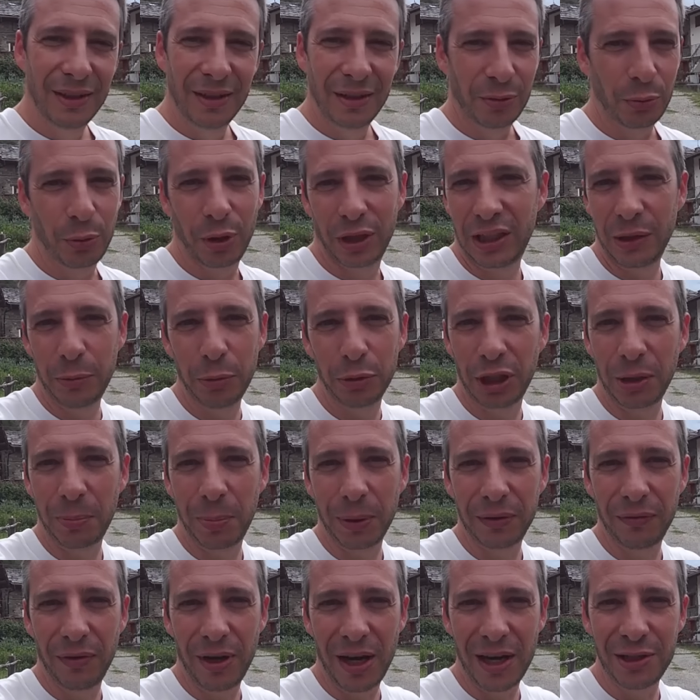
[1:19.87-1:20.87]
guardiamo
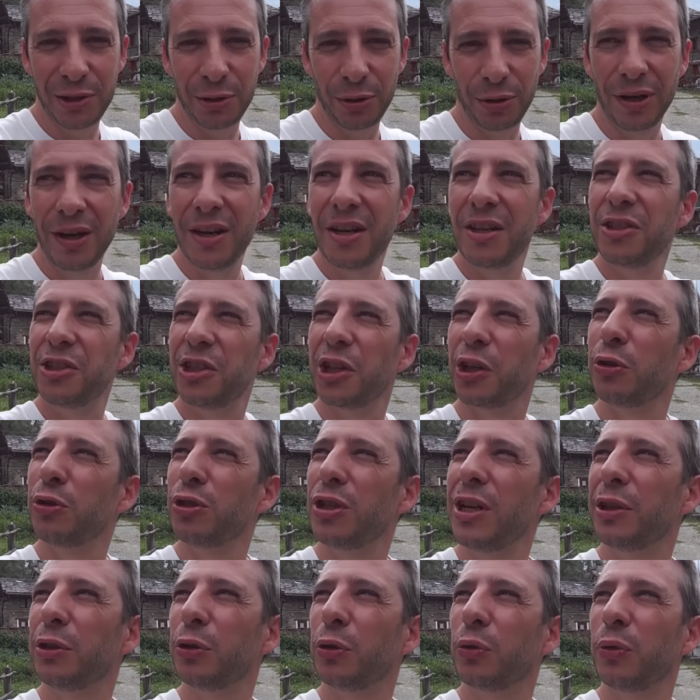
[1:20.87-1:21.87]
TripAdvisor, ci ha
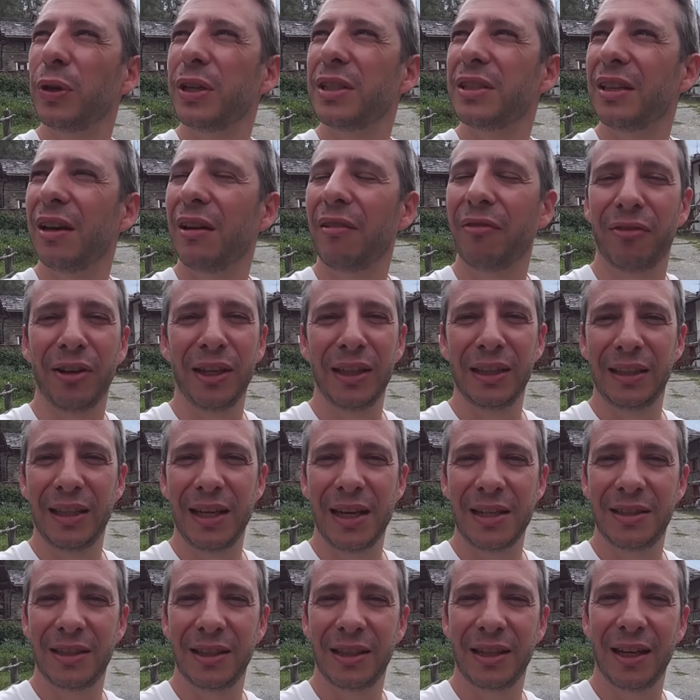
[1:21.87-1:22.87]
consigliato questa
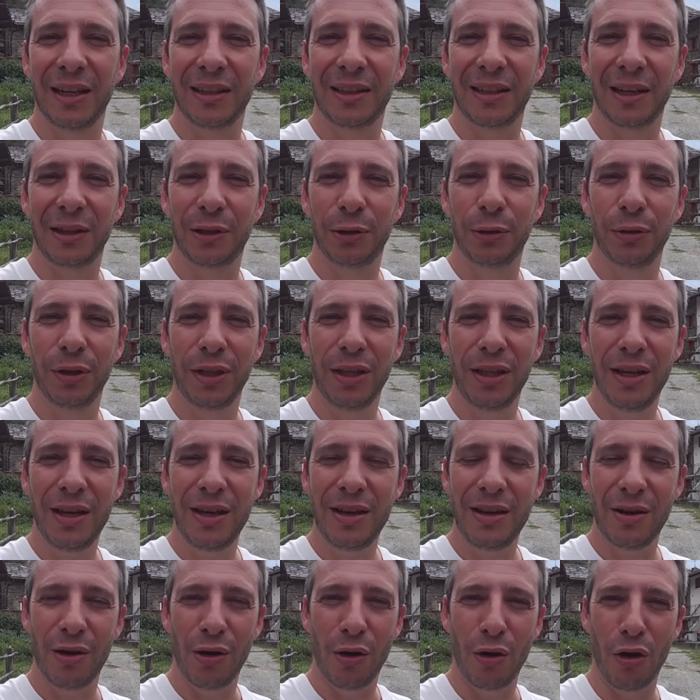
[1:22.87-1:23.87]
fantastica trattoria,
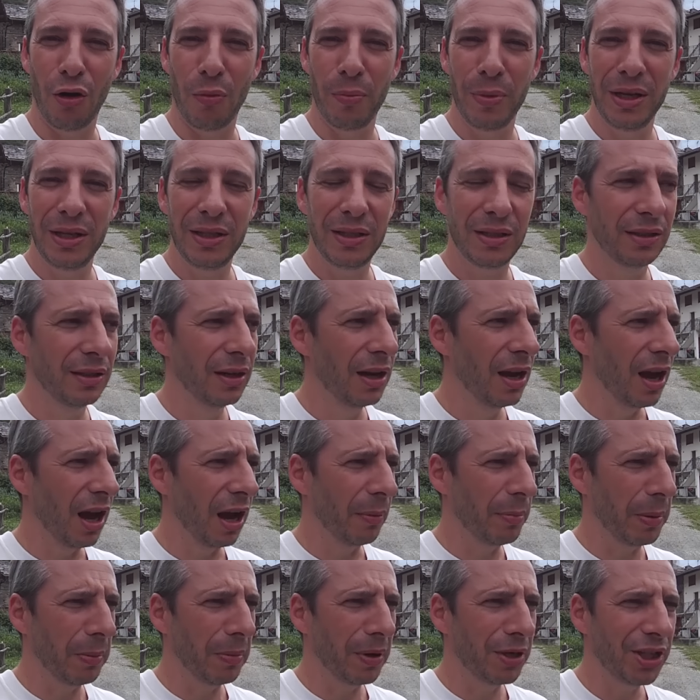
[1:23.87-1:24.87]
Omes,
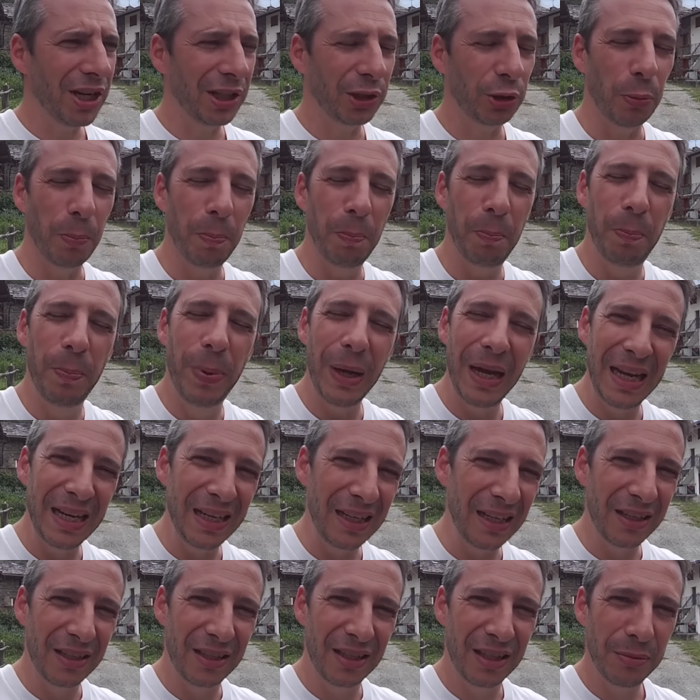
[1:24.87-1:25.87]
abbiamo mangiato
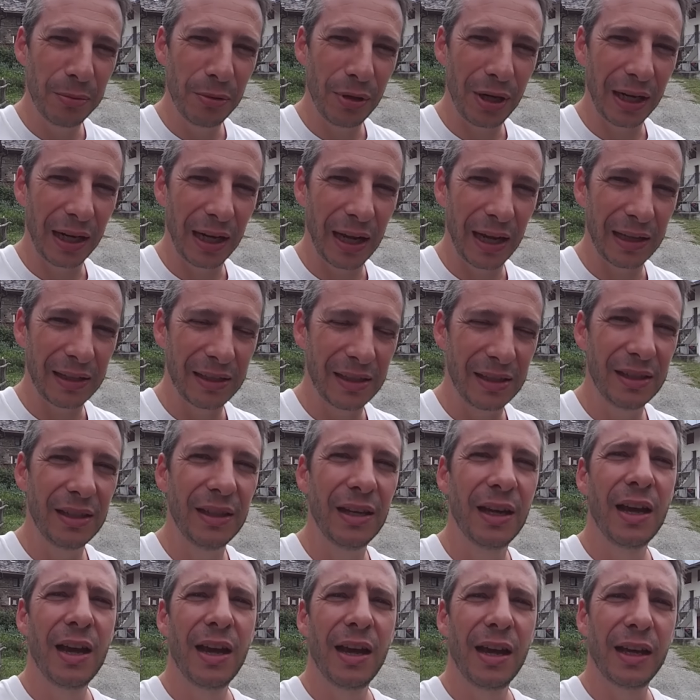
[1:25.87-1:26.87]
benissimo ragazzi
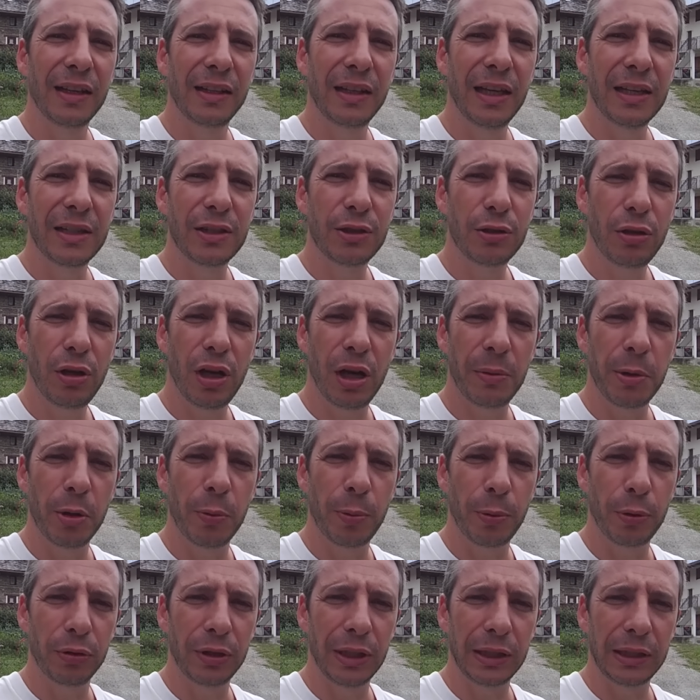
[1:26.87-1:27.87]
e adesso abbiamo
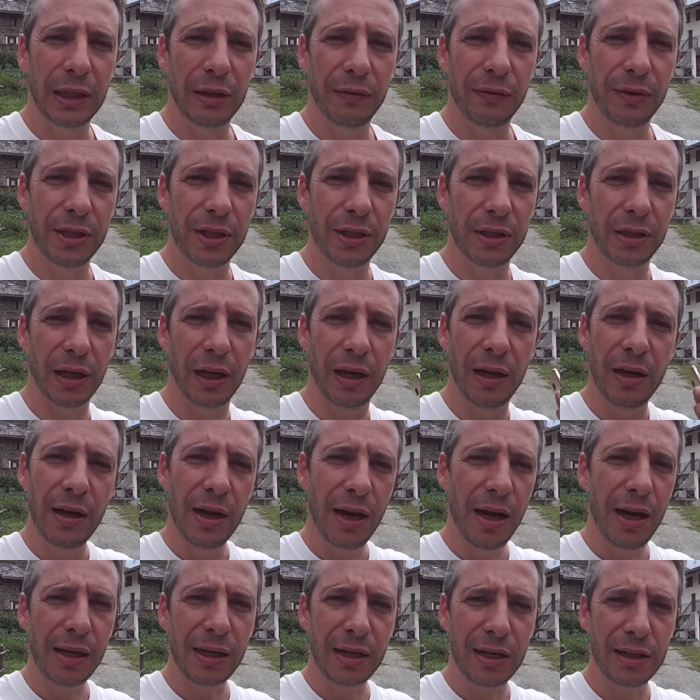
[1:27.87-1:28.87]
prenotato la visita
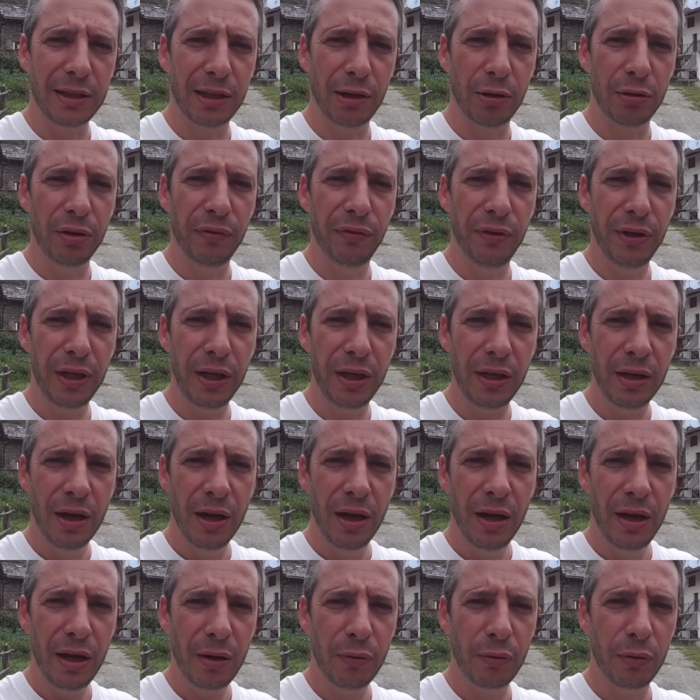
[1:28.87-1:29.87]
al castello di Fenì
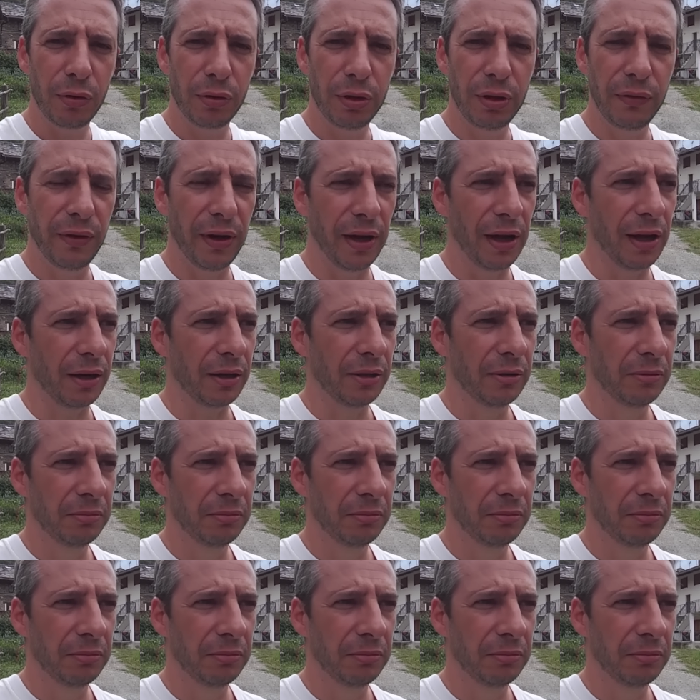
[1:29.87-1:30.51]
e a quello di Ver.